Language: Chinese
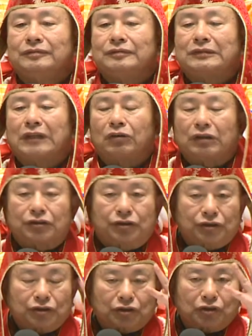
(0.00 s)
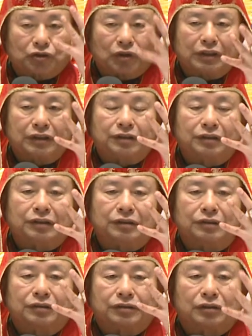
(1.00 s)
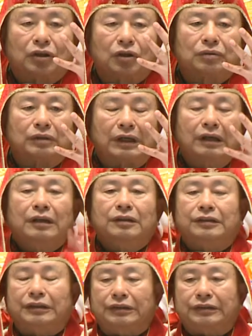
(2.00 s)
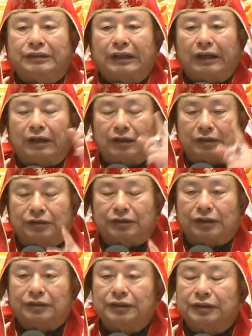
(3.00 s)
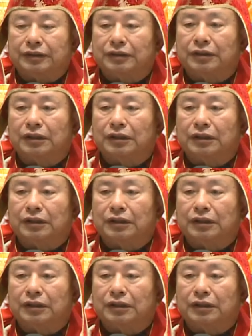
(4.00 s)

到了四十岁的底时候啊，底下乘以，